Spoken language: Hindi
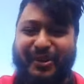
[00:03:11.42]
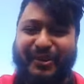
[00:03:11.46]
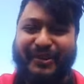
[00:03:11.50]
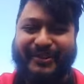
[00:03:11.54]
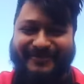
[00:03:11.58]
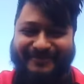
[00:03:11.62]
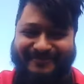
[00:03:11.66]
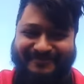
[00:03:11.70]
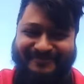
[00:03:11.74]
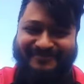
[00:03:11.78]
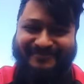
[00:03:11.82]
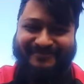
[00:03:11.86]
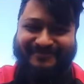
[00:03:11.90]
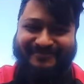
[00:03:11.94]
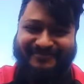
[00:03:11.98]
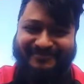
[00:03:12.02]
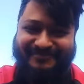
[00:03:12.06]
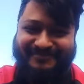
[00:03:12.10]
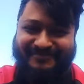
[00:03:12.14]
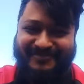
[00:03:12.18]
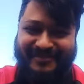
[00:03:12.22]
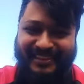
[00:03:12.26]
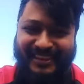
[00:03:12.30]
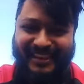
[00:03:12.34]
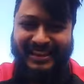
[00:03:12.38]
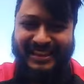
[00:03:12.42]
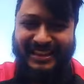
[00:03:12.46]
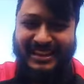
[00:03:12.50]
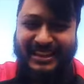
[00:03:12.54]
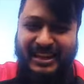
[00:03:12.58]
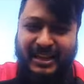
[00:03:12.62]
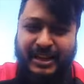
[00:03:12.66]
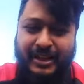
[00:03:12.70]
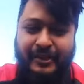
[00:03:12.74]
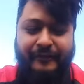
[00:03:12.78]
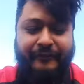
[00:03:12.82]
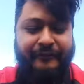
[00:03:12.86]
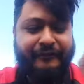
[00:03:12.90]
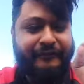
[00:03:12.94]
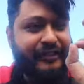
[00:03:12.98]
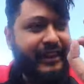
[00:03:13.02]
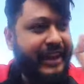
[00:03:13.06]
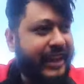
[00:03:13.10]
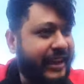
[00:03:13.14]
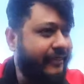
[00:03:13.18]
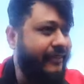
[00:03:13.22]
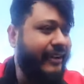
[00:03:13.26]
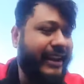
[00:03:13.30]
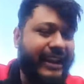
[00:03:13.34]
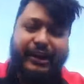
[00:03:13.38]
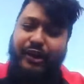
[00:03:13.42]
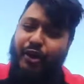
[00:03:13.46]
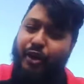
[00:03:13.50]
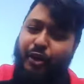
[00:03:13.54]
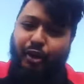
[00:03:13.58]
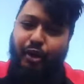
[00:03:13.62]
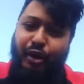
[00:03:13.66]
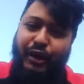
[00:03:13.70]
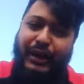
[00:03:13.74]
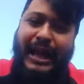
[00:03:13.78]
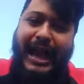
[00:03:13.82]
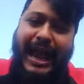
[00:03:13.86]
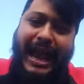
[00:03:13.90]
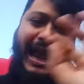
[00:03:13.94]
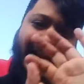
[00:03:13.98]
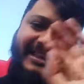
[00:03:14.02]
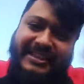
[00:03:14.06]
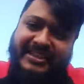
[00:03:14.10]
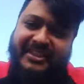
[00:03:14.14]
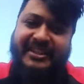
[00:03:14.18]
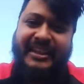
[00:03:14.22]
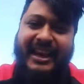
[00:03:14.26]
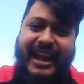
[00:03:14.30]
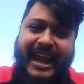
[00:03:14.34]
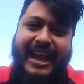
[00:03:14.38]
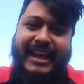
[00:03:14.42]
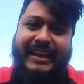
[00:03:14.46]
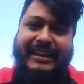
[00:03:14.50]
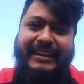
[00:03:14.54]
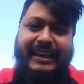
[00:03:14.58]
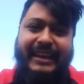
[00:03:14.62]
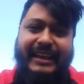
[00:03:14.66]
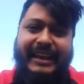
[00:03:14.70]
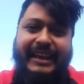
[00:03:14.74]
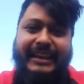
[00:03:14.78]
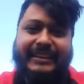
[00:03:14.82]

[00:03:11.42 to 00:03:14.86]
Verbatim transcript: rule we will rule hashtag